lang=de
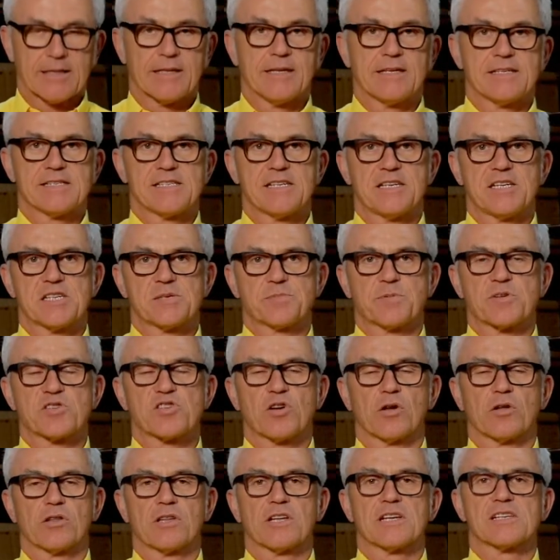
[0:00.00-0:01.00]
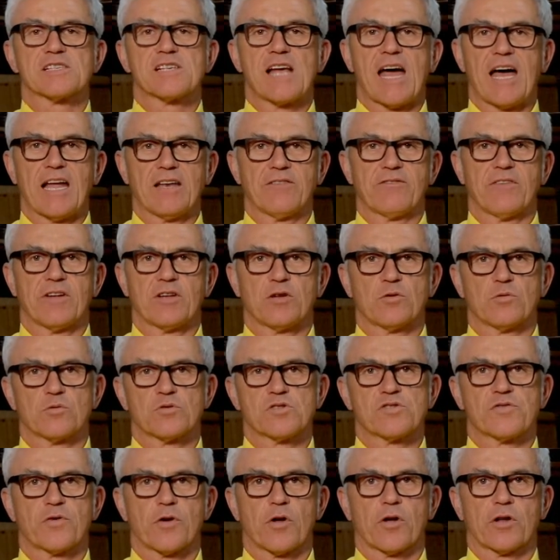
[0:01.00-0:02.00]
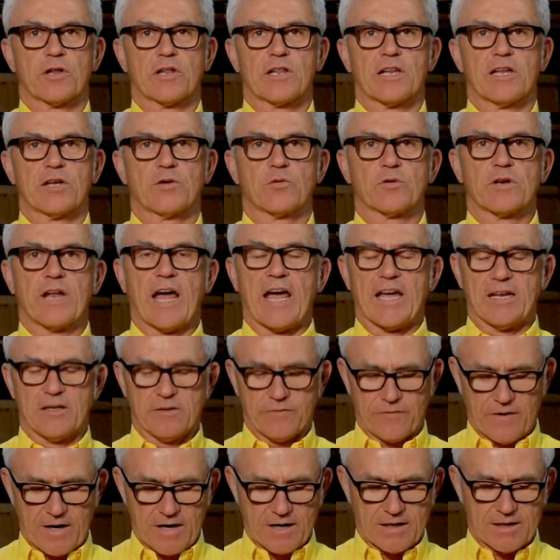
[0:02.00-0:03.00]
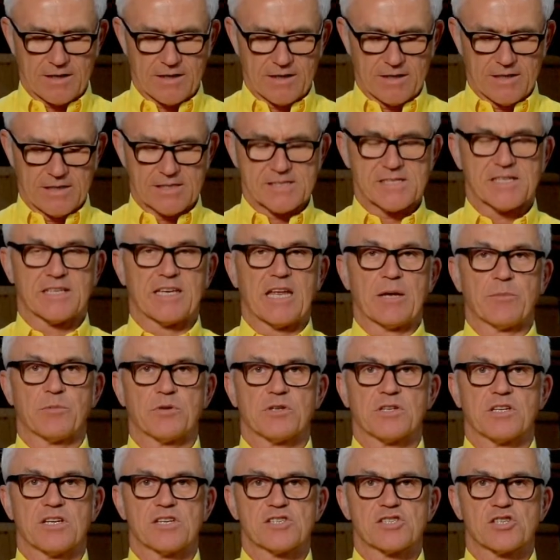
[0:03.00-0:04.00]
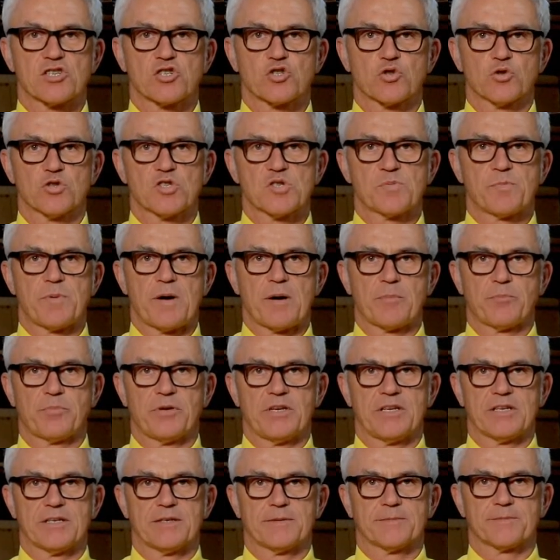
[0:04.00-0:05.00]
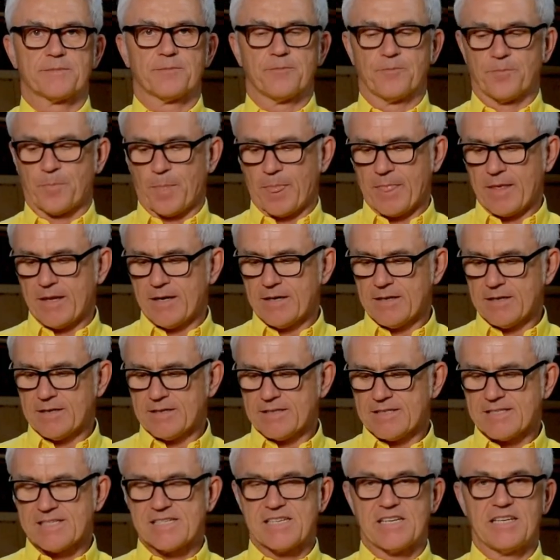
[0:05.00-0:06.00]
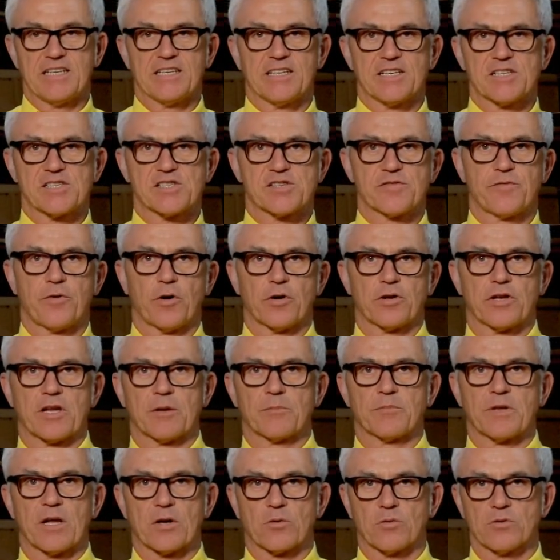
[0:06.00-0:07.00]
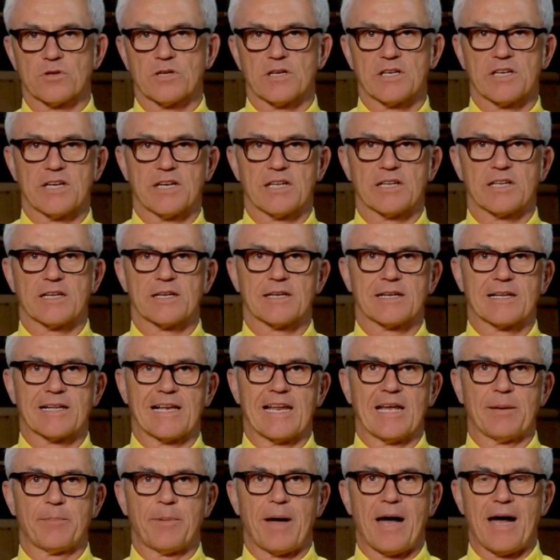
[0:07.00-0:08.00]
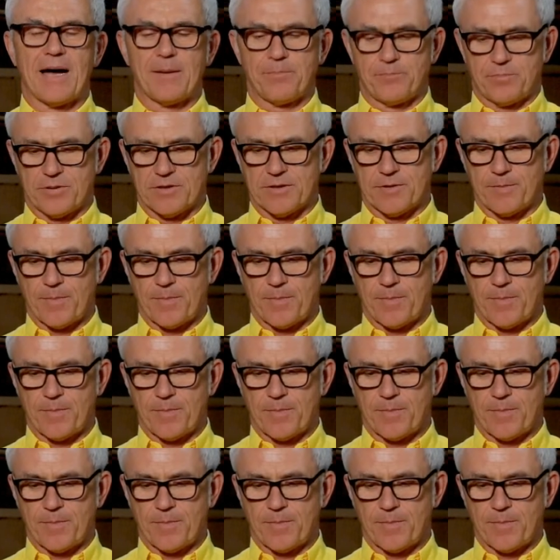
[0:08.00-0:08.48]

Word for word: Sie ist besonders anwendungsfreundlich und einfach. Sie nehmen dieses Schutzpapier, ziehen es von dem darunterliegenden Kleber ab